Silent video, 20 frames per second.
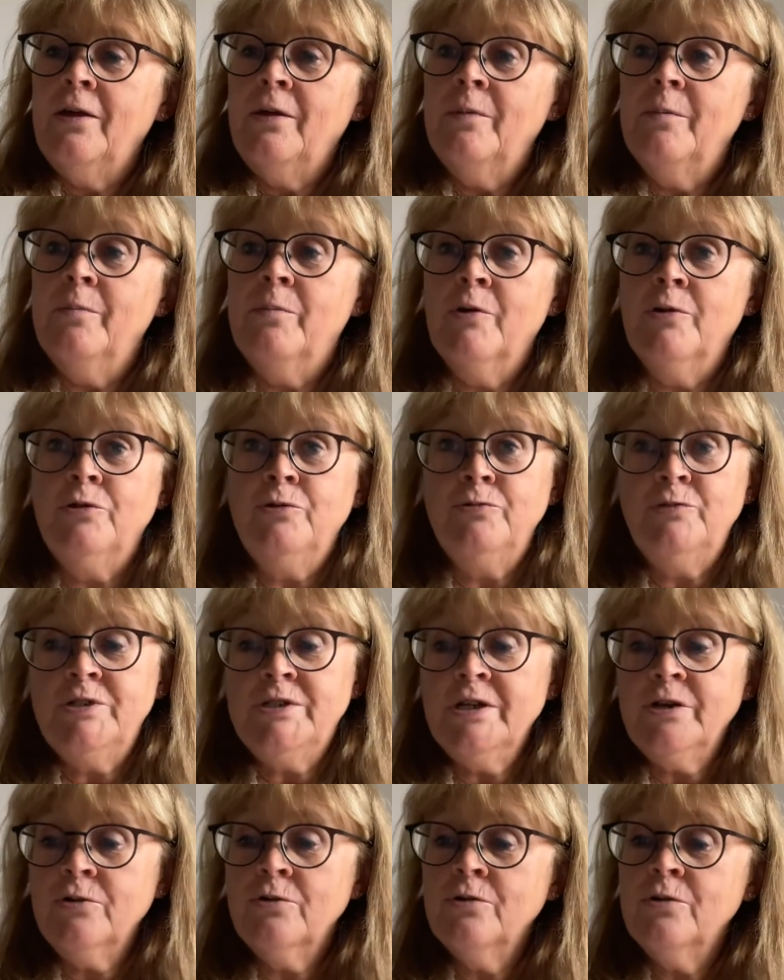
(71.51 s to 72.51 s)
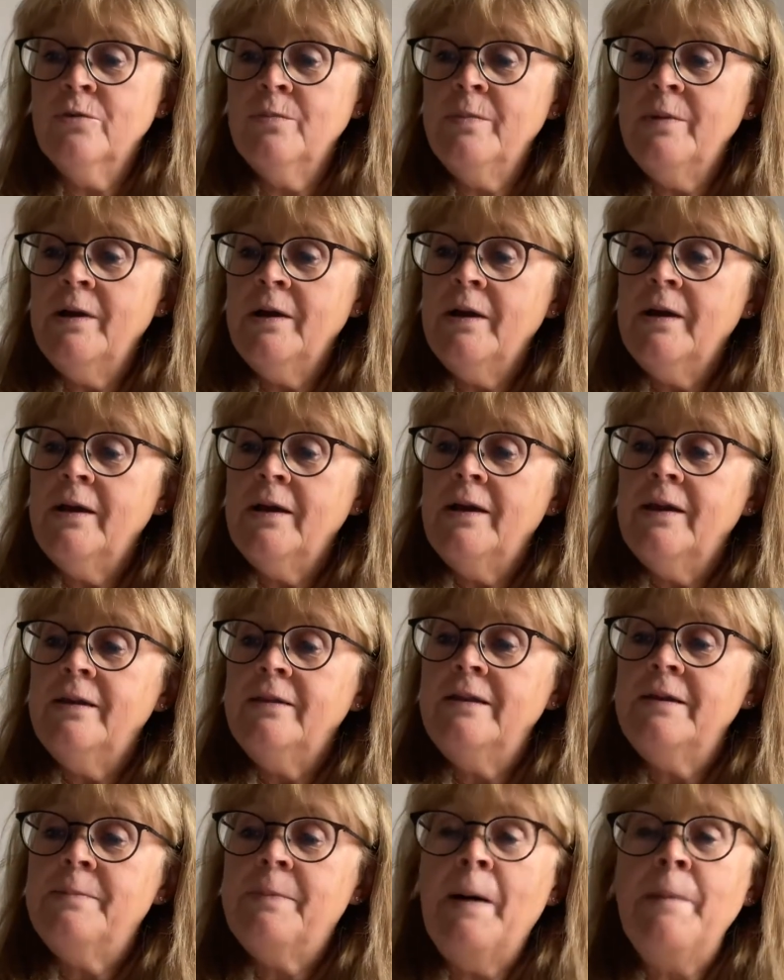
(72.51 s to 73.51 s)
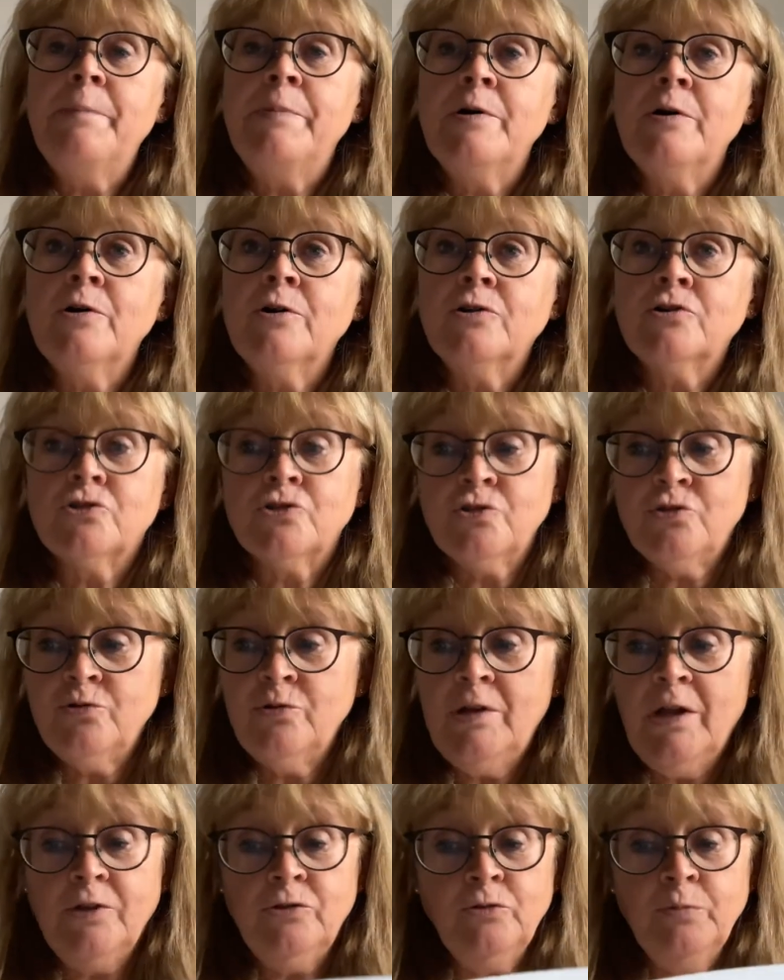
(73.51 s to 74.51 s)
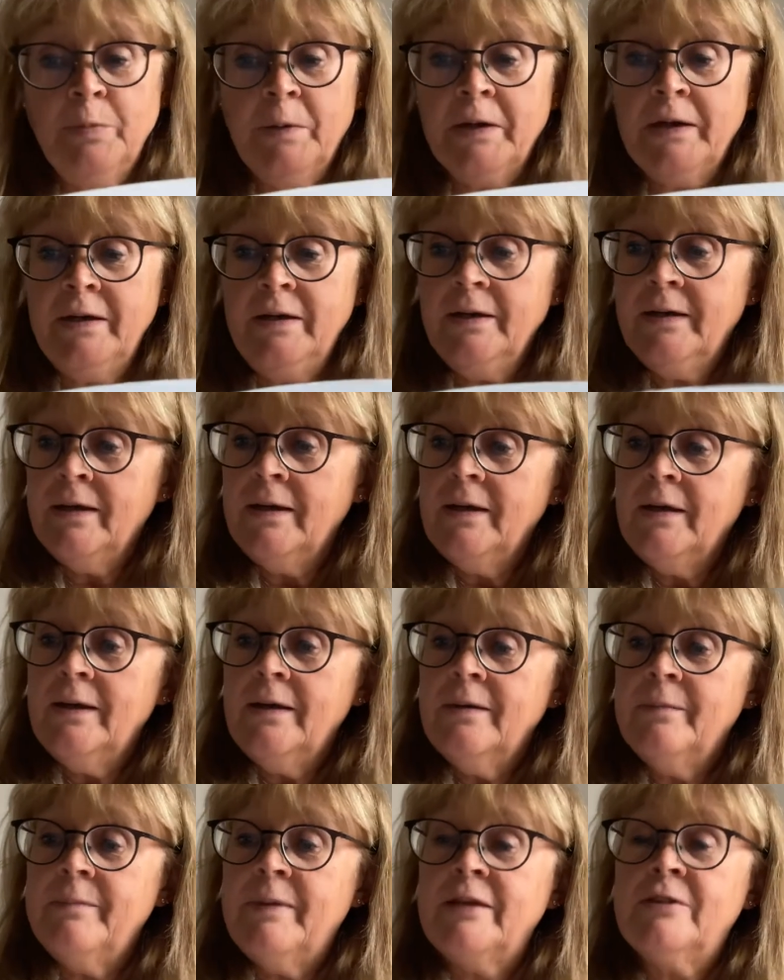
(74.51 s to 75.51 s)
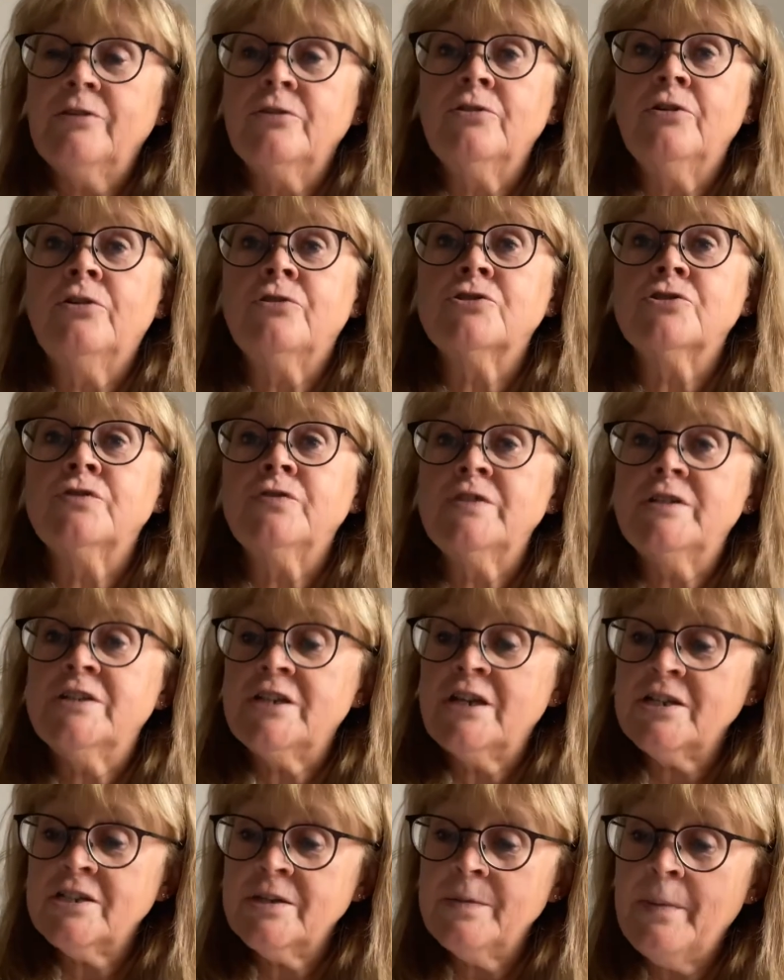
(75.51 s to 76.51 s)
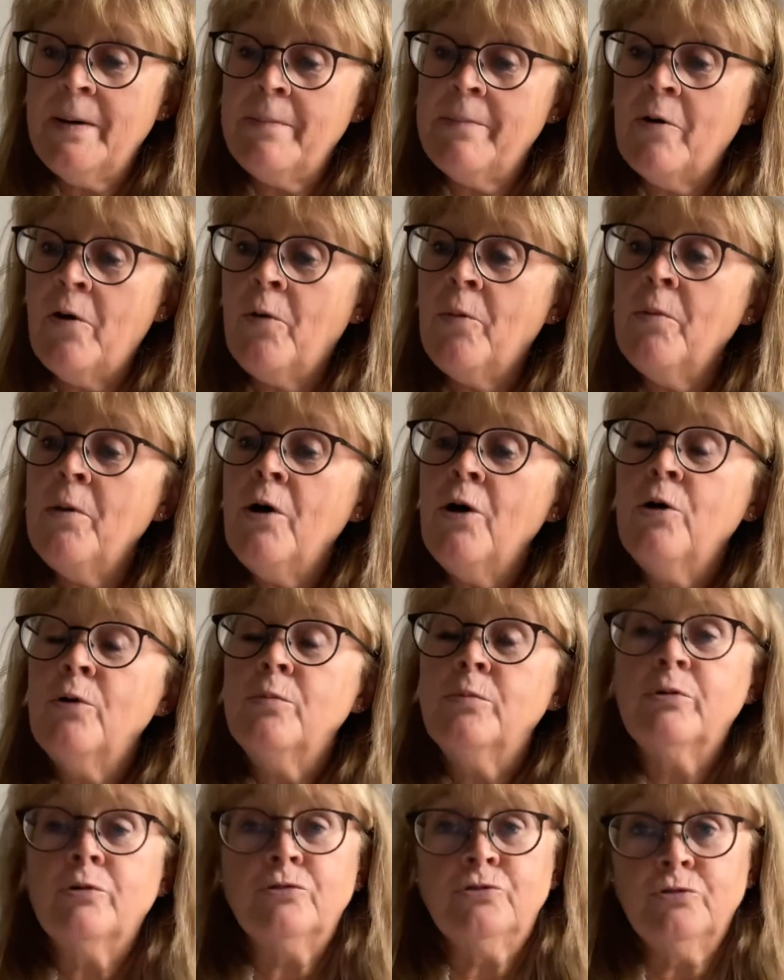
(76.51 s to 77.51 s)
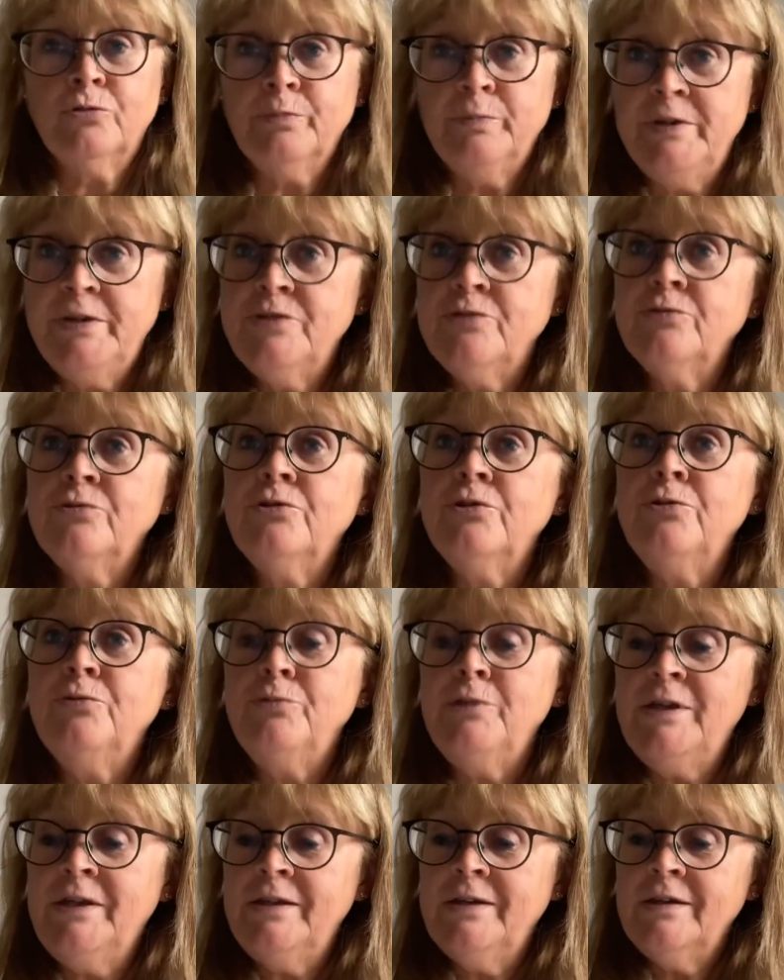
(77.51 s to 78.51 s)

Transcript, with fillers: Bonne nuit, Jérôme. N'aie pas peur, je suis là tout près. Maintenant, je vais chercher maman pour ton bisou de nuit.